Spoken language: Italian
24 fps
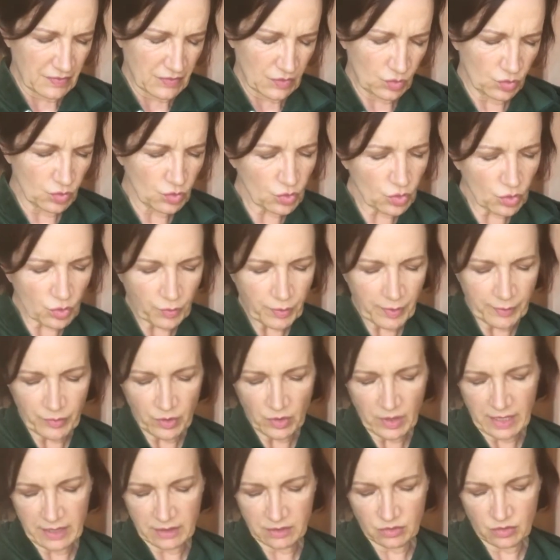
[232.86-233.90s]
Un turpe
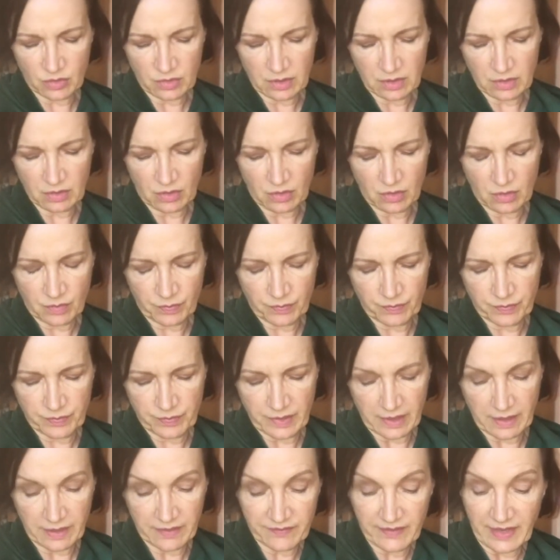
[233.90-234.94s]
monatto andò
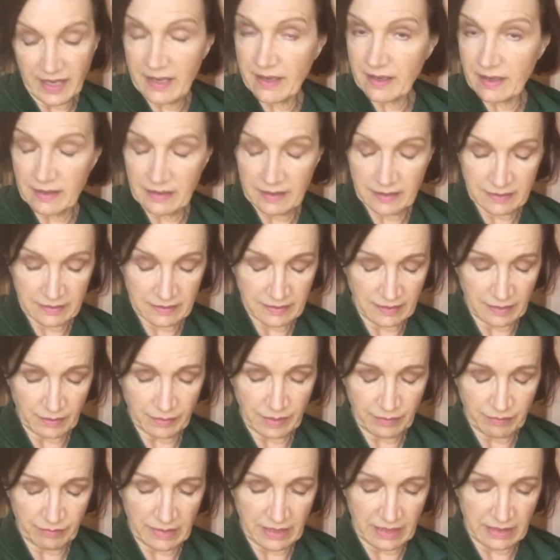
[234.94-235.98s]
per levarle la
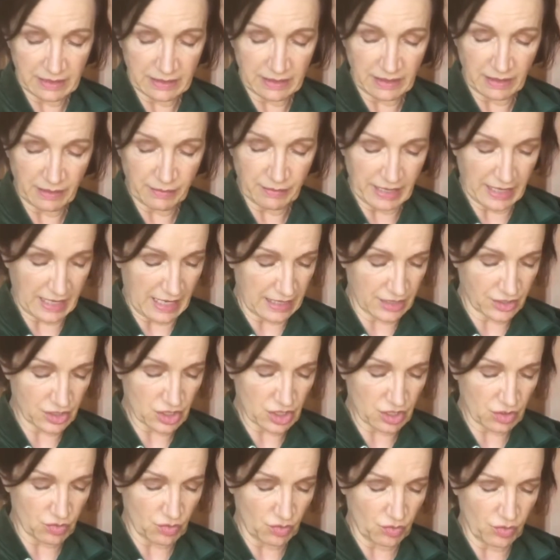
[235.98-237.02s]
bambina dalle
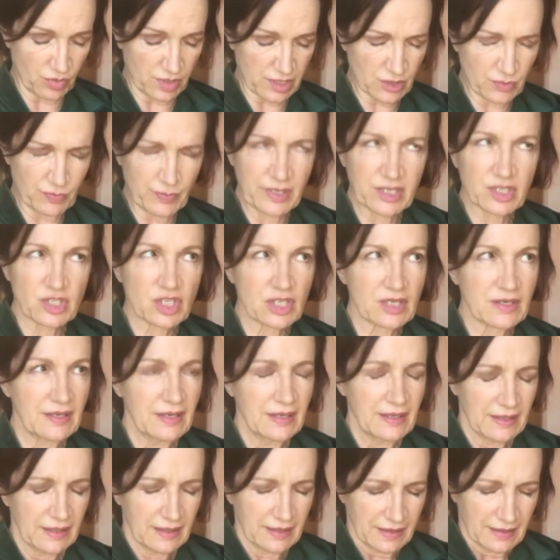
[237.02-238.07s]
braccia con una specie
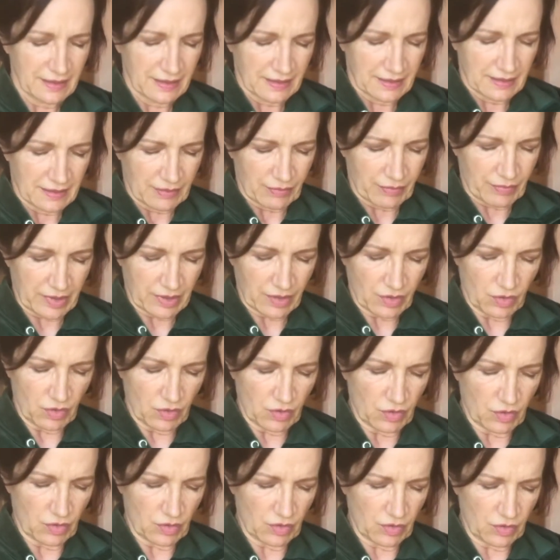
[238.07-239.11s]

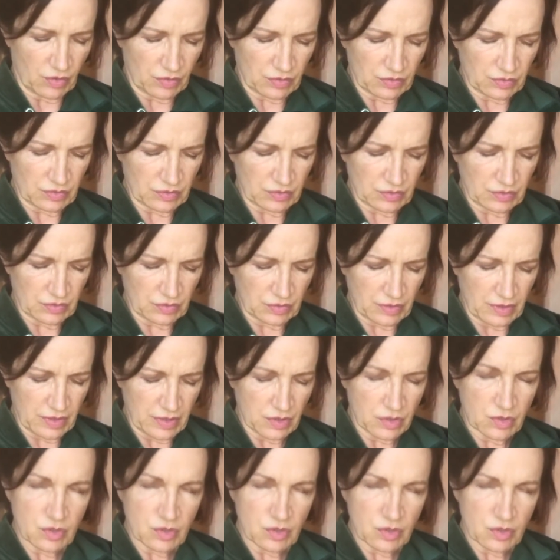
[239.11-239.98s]
però di